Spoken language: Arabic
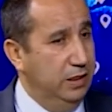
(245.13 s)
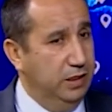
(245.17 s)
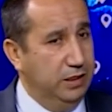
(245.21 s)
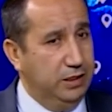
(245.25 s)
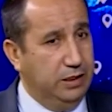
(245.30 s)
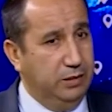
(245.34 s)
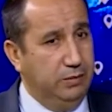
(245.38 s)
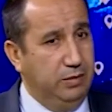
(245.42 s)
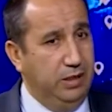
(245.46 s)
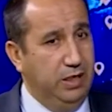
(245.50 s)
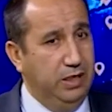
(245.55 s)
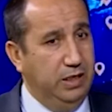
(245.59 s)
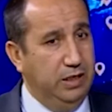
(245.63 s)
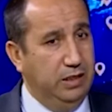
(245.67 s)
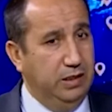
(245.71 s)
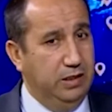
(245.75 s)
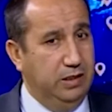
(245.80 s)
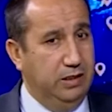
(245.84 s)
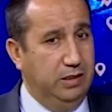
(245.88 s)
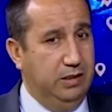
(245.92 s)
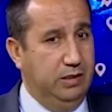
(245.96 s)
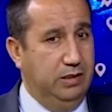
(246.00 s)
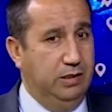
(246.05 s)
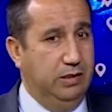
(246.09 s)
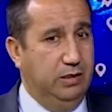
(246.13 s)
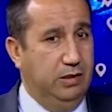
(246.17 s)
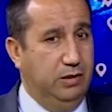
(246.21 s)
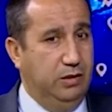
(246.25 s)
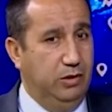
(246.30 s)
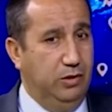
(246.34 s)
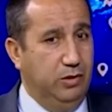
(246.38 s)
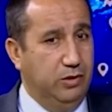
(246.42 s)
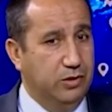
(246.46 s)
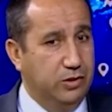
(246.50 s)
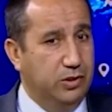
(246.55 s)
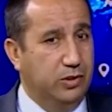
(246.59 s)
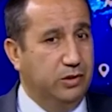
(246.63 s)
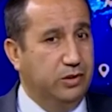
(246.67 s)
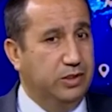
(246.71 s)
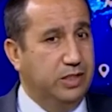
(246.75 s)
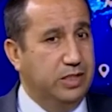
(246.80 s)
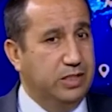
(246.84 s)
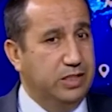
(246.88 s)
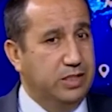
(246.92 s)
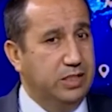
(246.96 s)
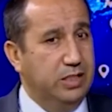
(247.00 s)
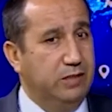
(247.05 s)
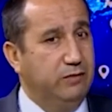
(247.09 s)
طبعا آه، عنصر
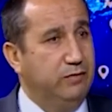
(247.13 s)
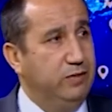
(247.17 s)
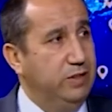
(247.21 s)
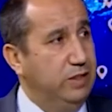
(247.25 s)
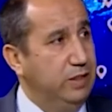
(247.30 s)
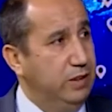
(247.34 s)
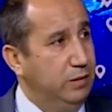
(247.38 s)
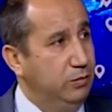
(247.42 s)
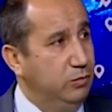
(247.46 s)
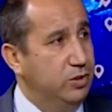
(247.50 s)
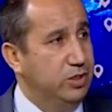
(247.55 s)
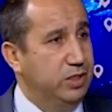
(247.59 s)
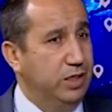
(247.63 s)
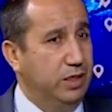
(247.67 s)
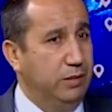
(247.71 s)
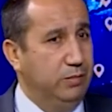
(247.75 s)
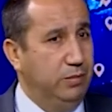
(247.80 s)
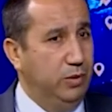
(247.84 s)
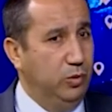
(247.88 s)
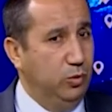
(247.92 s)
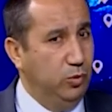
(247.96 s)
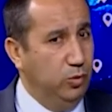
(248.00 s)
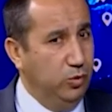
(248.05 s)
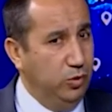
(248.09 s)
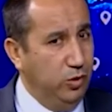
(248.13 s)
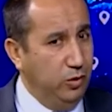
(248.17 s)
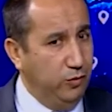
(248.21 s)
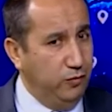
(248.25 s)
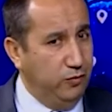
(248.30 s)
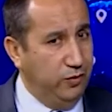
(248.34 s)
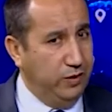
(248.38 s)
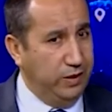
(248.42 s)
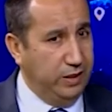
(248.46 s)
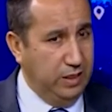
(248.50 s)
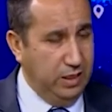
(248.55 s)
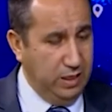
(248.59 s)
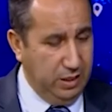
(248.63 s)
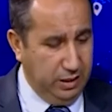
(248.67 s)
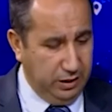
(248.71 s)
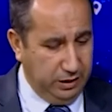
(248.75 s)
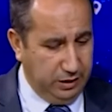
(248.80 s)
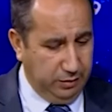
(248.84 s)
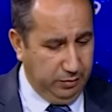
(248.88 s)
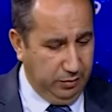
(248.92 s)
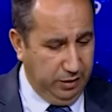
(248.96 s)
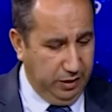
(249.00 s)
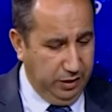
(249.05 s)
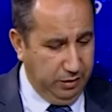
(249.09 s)
التصدير في المستقبل ونوفر
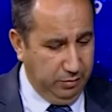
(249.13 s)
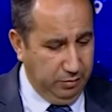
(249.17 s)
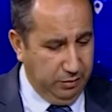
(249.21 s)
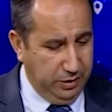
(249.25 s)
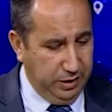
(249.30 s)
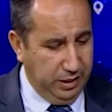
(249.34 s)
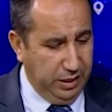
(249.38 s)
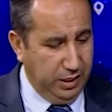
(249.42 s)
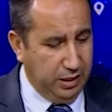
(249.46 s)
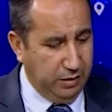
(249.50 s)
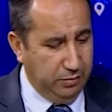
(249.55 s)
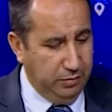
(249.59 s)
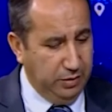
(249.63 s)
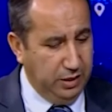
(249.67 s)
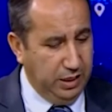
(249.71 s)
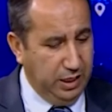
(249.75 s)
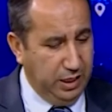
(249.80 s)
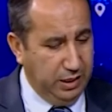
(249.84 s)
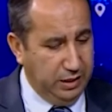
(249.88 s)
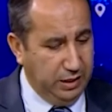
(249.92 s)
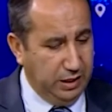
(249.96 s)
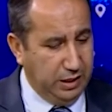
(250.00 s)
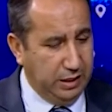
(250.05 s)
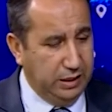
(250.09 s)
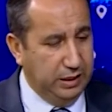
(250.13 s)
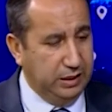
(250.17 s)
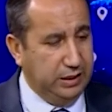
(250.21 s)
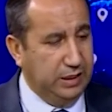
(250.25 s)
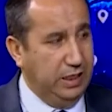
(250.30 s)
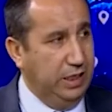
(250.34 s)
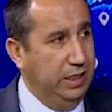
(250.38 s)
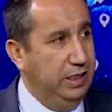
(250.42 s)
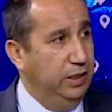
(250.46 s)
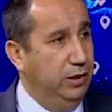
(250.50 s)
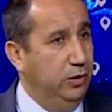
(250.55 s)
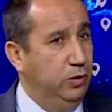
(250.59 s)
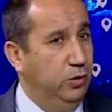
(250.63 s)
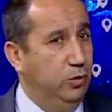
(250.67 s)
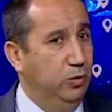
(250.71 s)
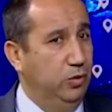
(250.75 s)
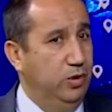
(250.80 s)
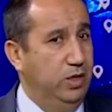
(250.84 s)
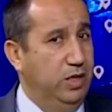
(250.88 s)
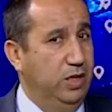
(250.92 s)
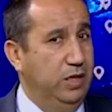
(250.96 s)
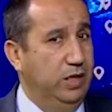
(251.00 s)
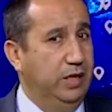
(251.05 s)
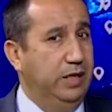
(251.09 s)
طبعا مناخ بهذا القطاع لانه
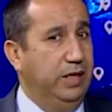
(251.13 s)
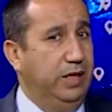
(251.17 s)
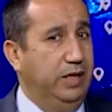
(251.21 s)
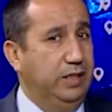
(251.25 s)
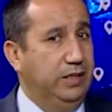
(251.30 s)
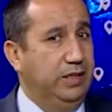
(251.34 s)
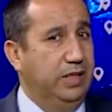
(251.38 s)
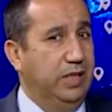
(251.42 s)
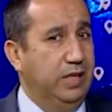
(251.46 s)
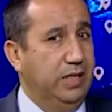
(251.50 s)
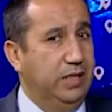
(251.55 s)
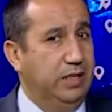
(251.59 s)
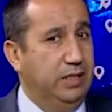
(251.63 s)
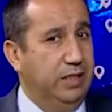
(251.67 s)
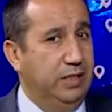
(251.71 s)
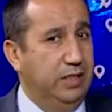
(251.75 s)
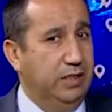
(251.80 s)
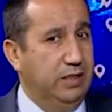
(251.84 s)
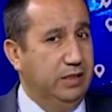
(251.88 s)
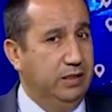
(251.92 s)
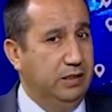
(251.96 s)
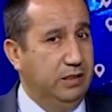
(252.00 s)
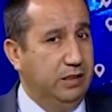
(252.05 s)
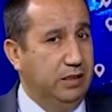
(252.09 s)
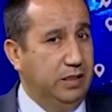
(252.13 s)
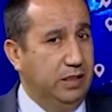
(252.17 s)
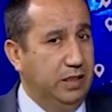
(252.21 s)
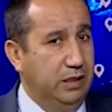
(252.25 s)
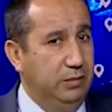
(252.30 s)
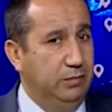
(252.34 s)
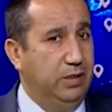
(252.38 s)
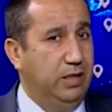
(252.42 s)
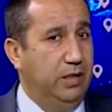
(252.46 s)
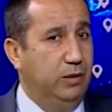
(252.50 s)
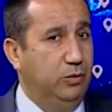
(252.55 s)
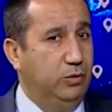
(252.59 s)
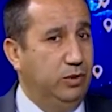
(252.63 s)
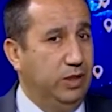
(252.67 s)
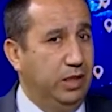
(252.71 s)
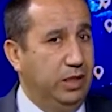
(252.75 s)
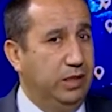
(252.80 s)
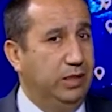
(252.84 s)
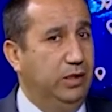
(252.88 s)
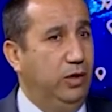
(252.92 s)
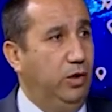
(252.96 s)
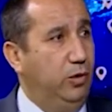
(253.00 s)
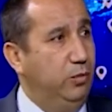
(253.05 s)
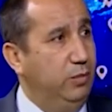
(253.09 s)
راح يدخلنا آه، قيمه
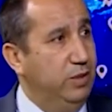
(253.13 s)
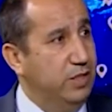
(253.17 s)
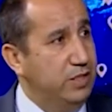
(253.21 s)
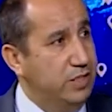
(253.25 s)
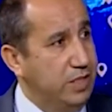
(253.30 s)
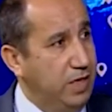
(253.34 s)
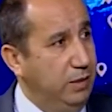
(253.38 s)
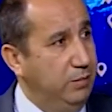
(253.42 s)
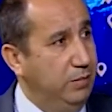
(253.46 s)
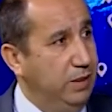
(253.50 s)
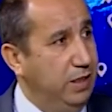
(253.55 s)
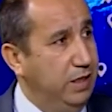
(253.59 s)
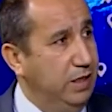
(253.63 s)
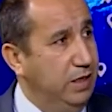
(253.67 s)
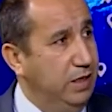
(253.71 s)
ودخلنا عمله صعبه